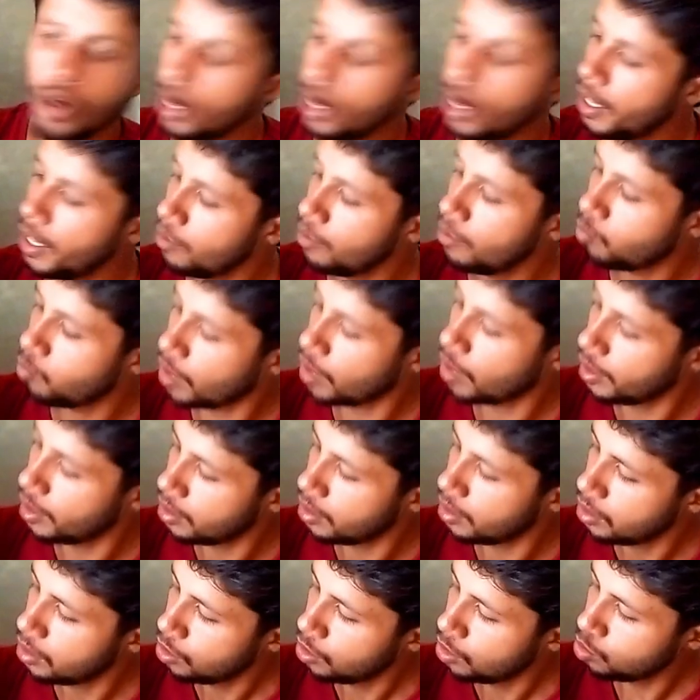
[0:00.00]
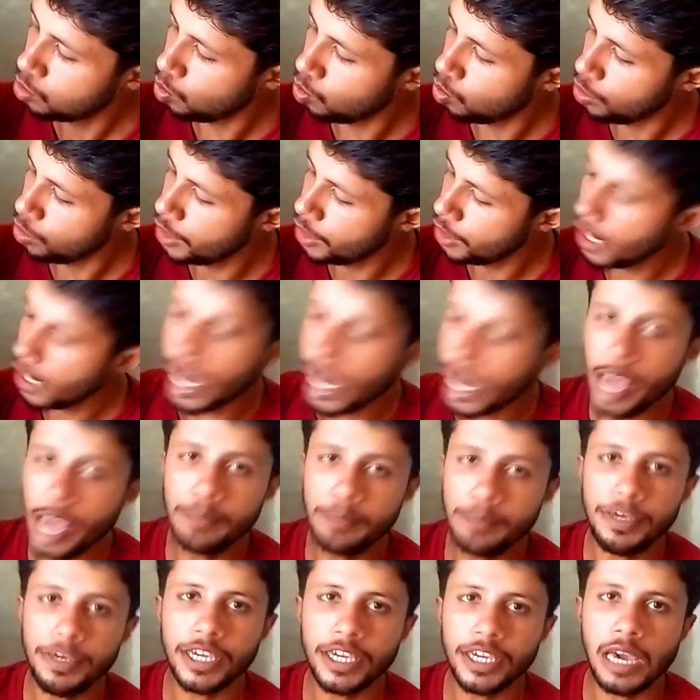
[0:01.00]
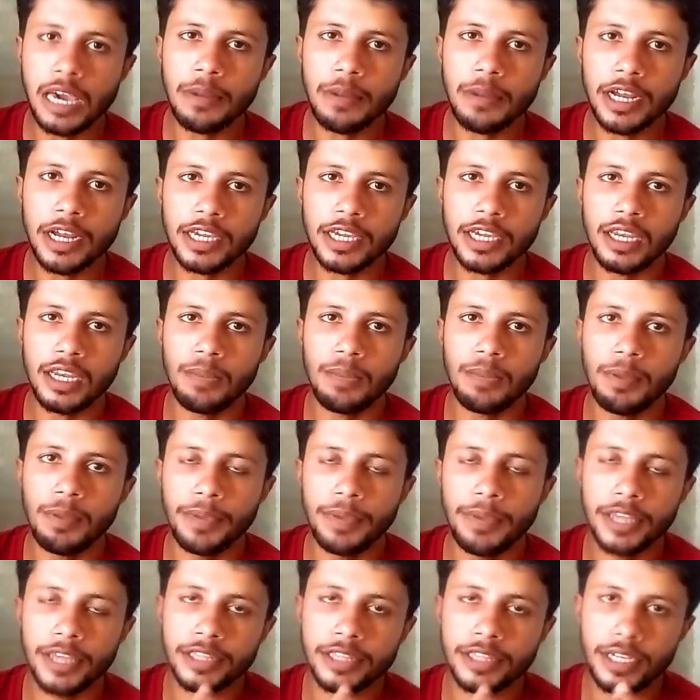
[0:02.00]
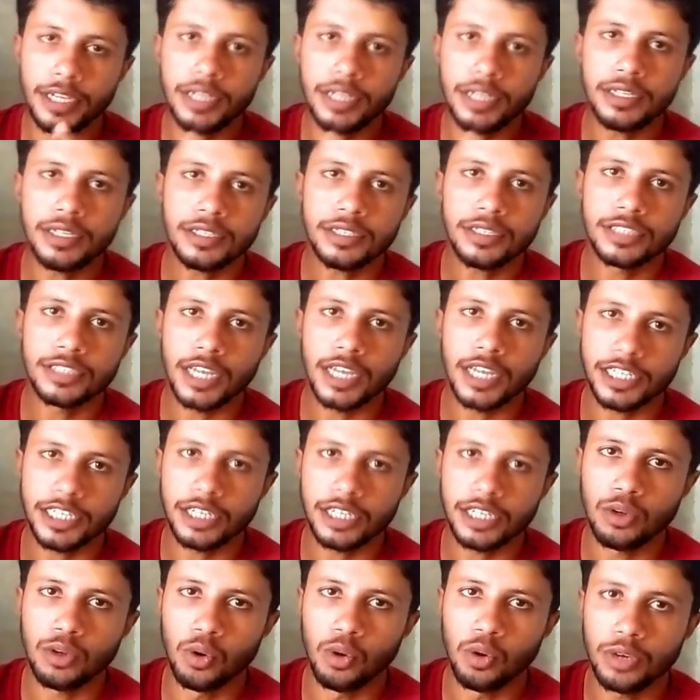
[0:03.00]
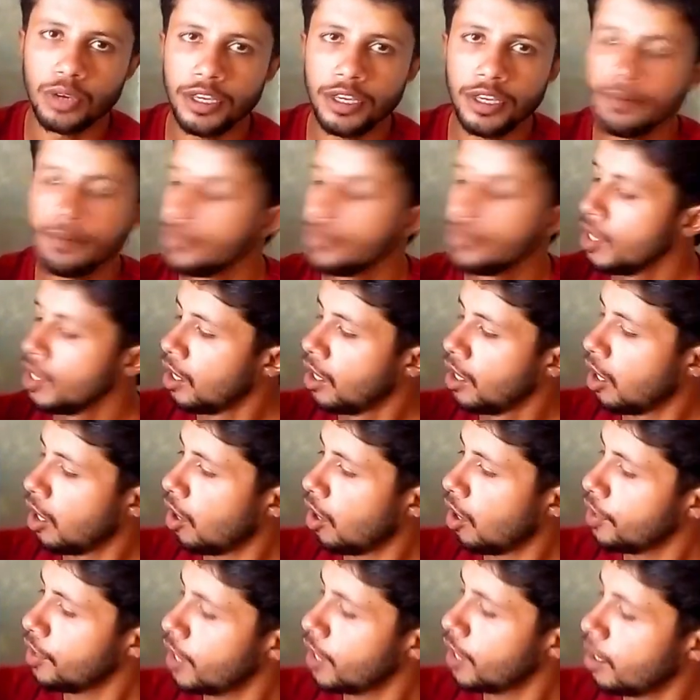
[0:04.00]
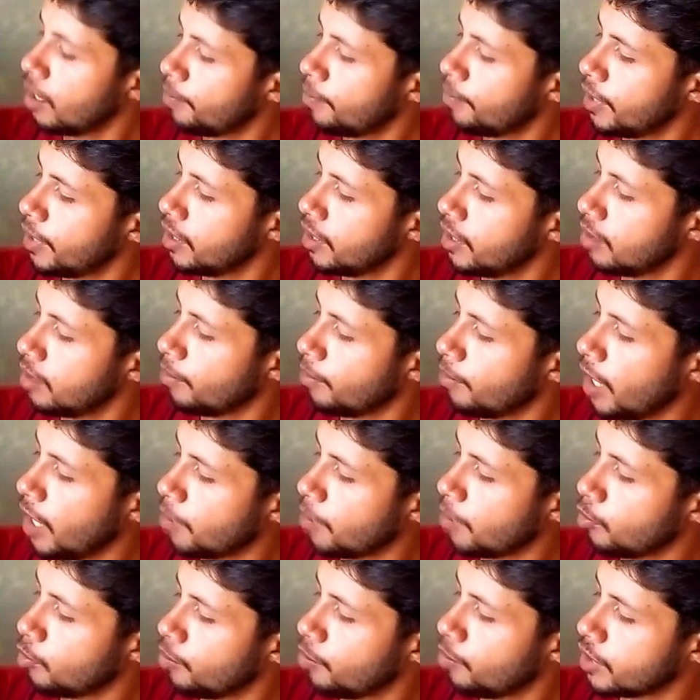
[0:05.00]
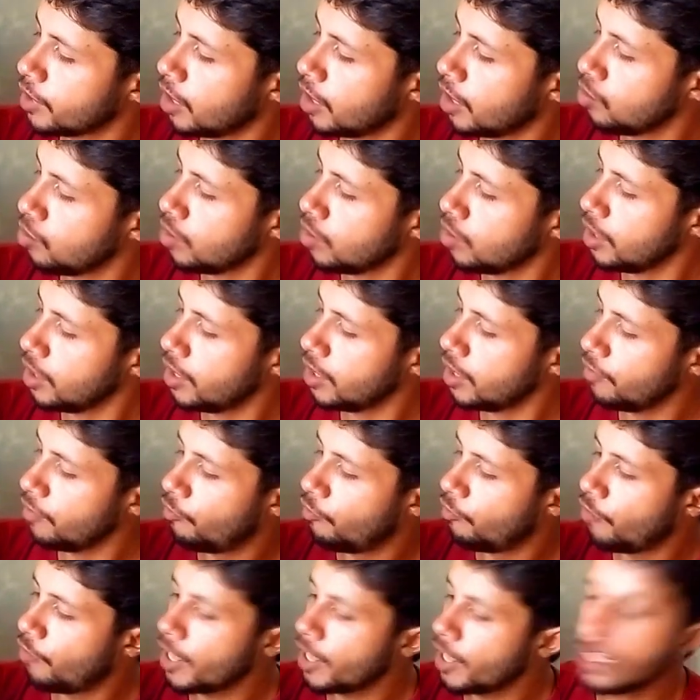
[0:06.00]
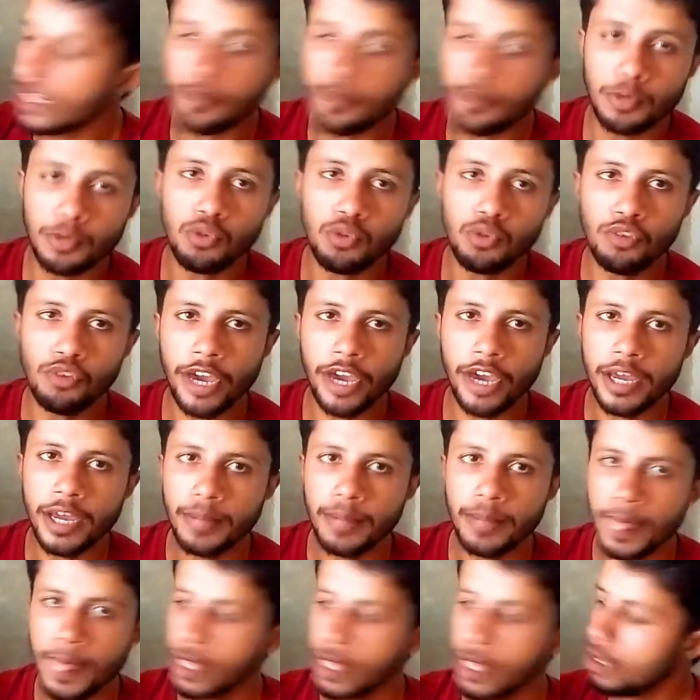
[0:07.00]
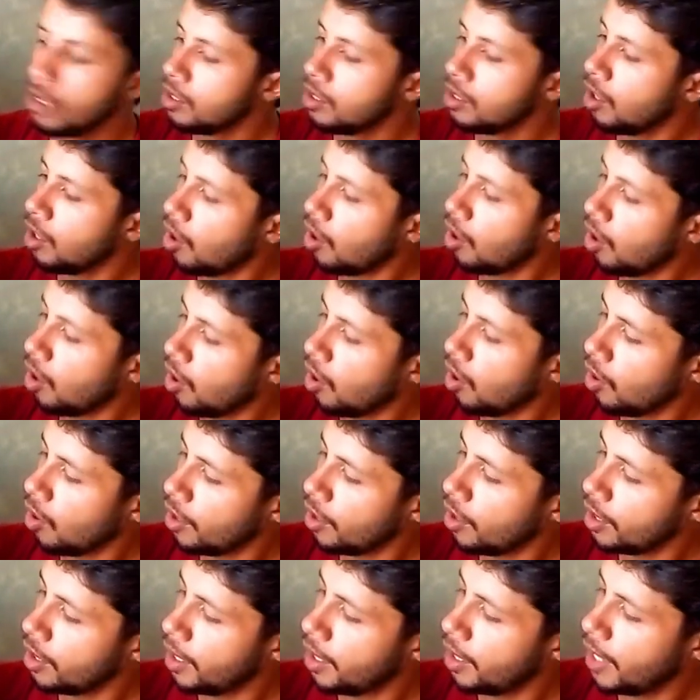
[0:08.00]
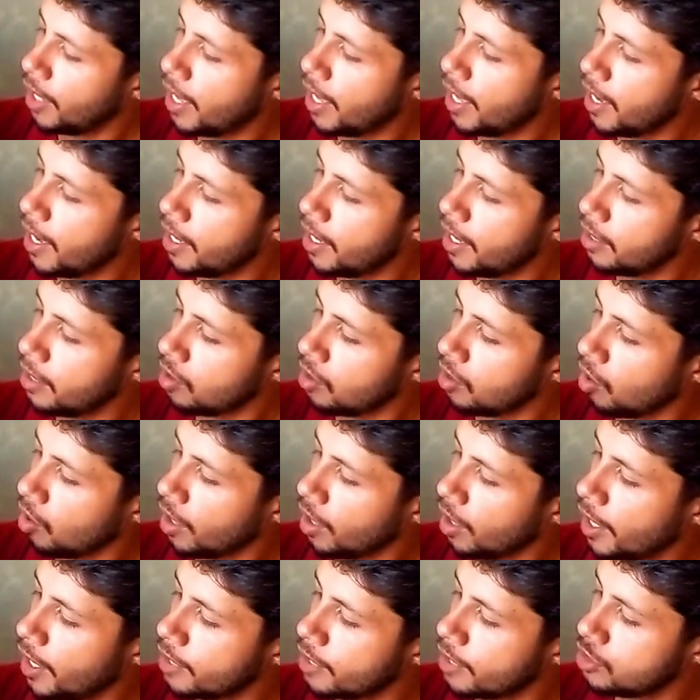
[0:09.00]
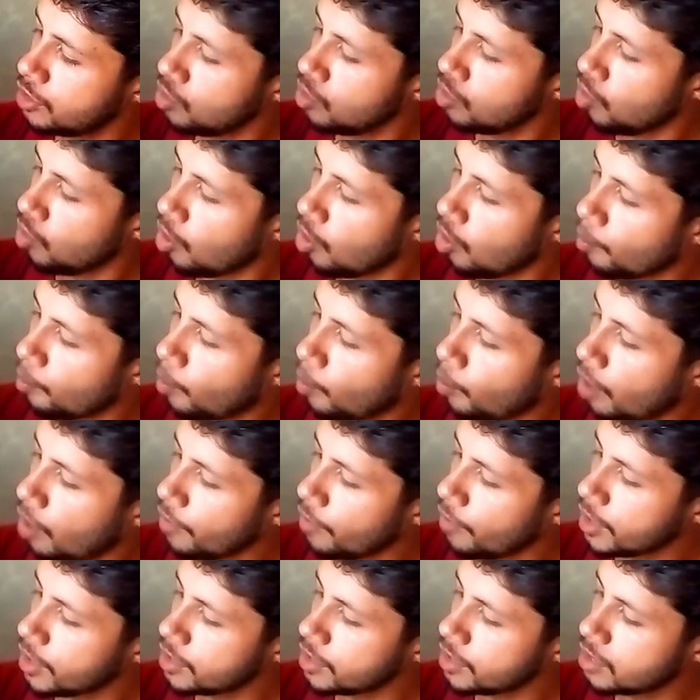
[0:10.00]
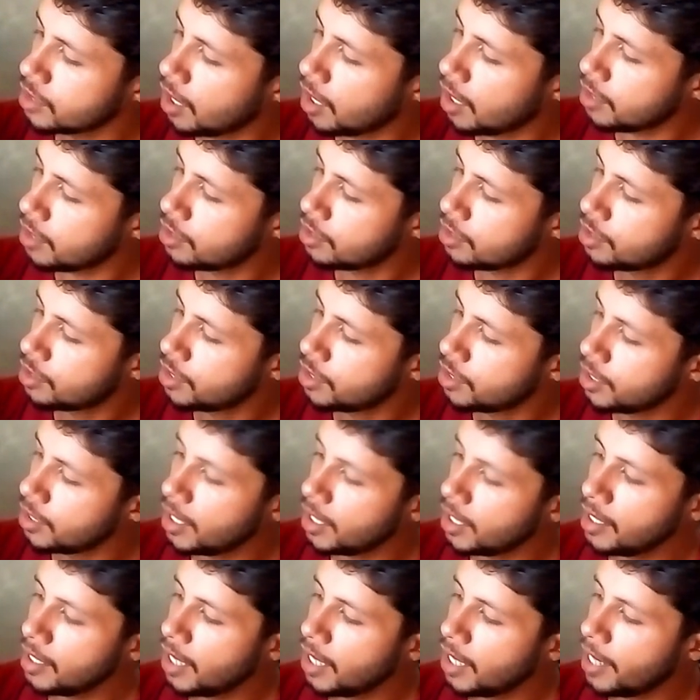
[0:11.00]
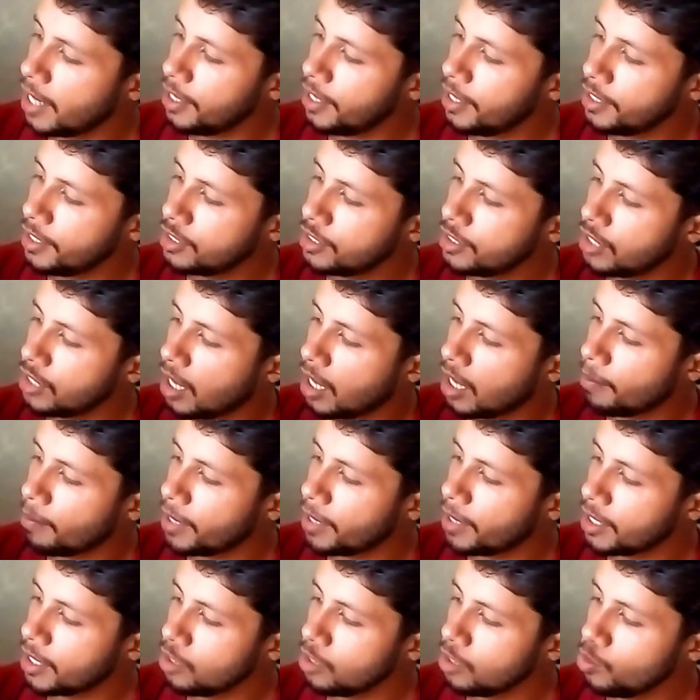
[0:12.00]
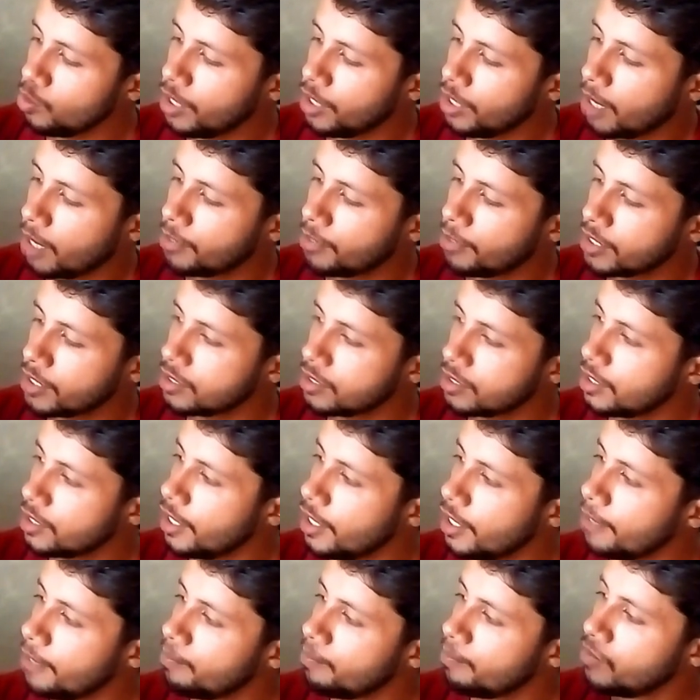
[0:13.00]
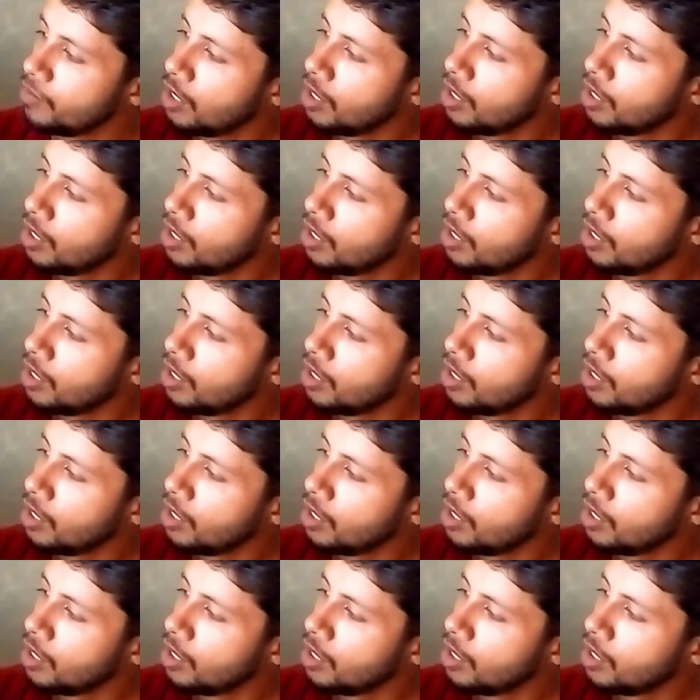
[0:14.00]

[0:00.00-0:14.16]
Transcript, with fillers: और लैन वन तो ये आईपी कैमरा के लिए भी बेहतरीन सिलेक्शन होगी और यहाँ पर मैं आपको बता दूँ कि ये वेदर प्रूफ है और लैन और लैन ज़ीरो और पावर के साथ सिग्नल एलईडीज़ e यहाँ पर लगी हुई हैं आप देख सकते हैं